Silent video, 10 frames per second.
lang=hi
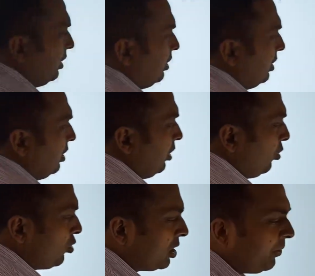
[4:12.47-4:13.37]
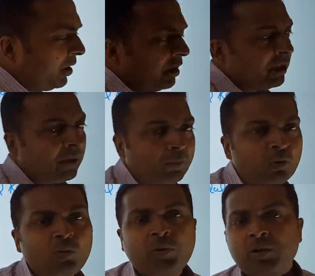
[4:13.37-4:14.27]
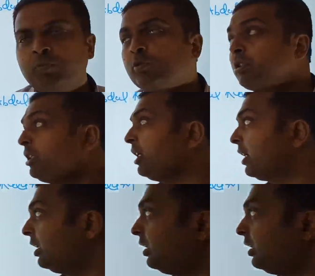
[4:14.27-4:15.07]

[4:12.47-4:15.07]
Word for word: था उस समय ना इनका फुल फॉर्म पूछ लिया गया